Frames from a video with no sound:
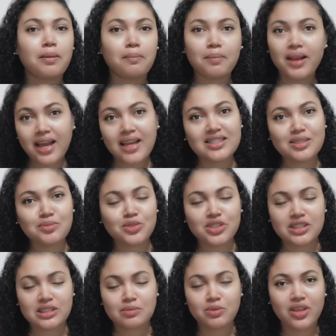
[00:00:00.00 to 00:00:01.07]
Me place
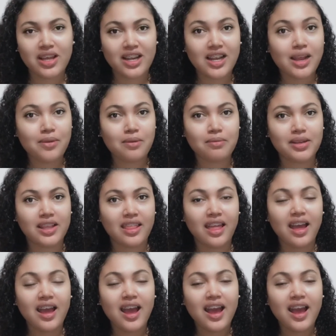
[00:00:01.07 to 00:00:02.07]
muchísimo darle la bienvenida